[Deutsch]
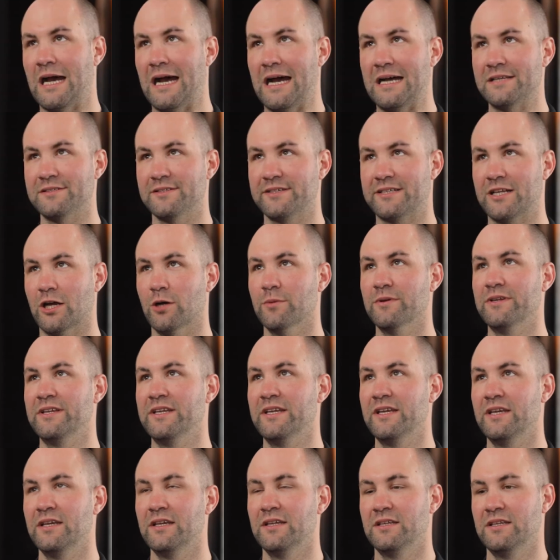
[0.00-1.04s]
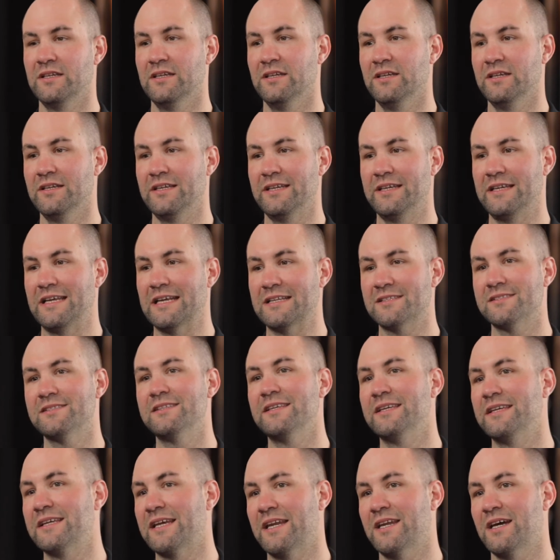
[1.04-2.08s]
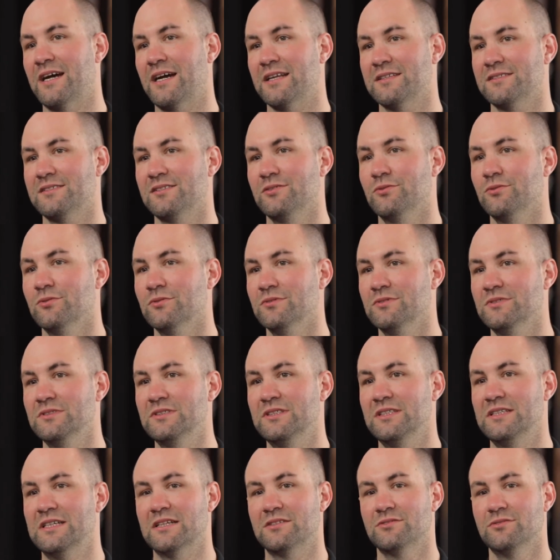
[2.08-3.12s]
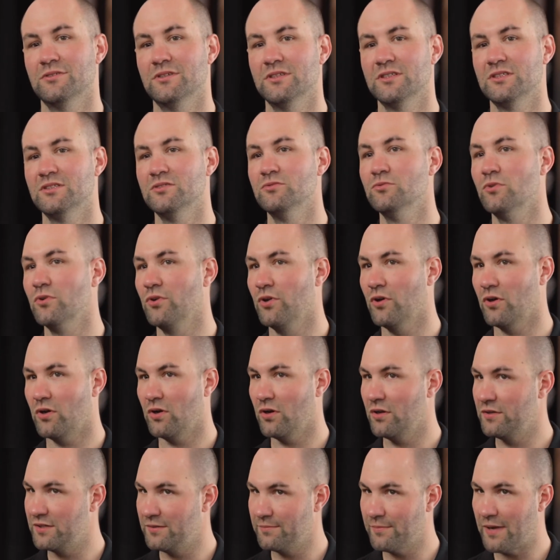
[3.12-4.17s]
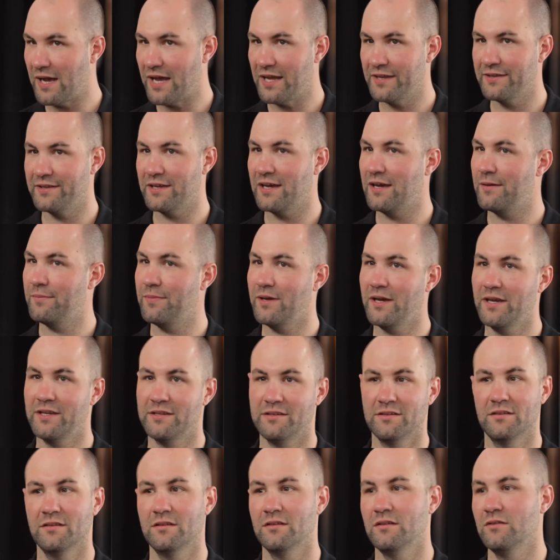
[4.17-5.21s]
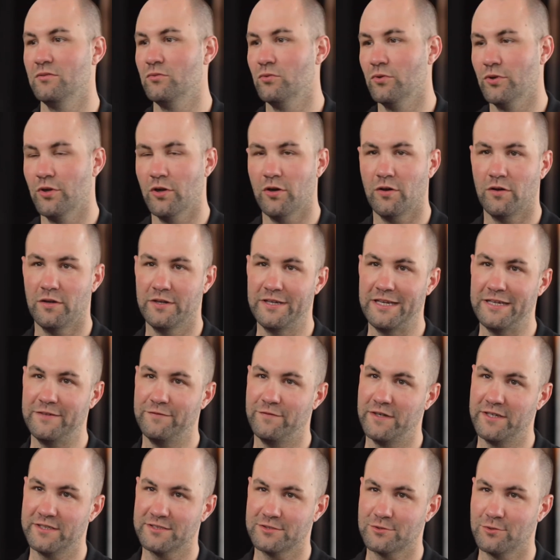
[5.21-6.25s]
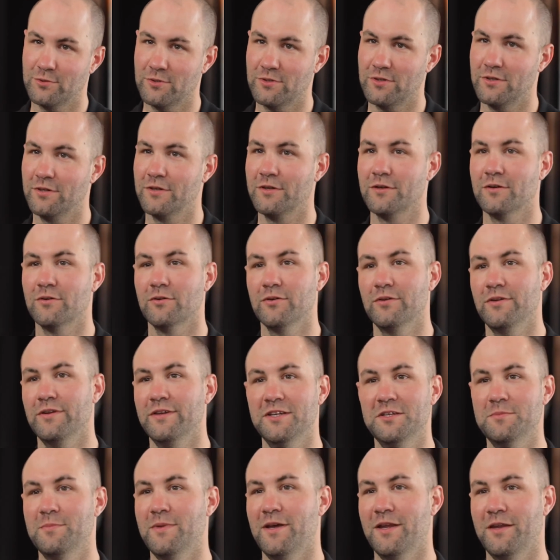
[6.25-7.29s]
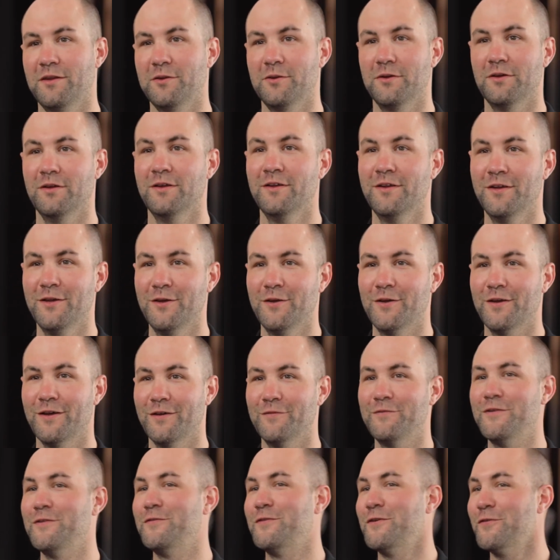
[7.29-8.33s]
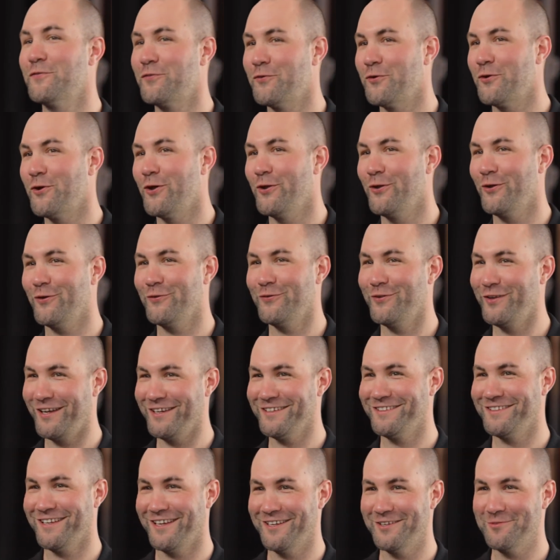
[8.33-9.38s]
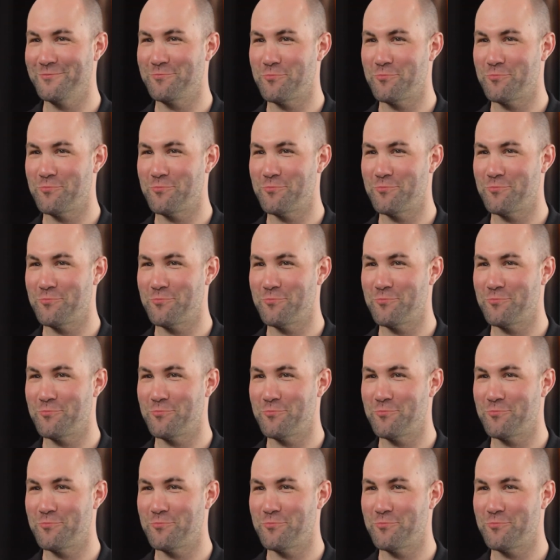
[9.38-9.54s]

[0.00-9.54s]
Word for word: Also ich glaube, die, die jetzigen Generationen, die natürlich nur noch on demand arbeiten, nur noch Netflix gucken und nicht mehr eine, äh, wie wir früher noch vielleicht eine